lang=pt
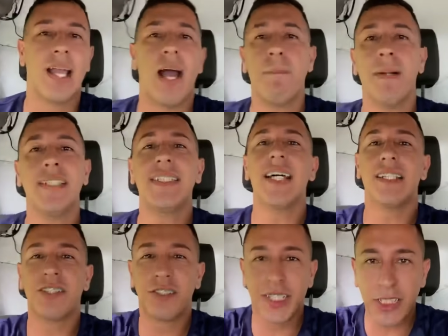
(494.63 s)

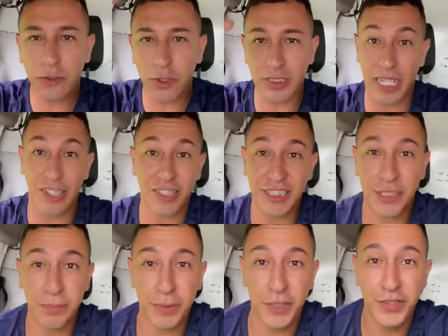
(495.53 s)
Rapaziada, se vocês gostaram
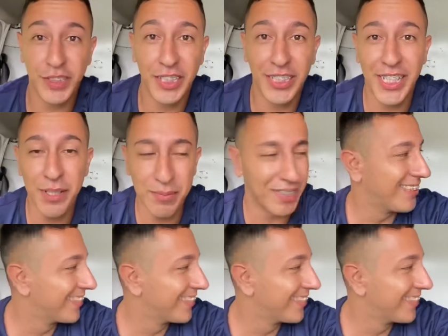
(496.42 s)
desse tipo de vídeo aqui, mano,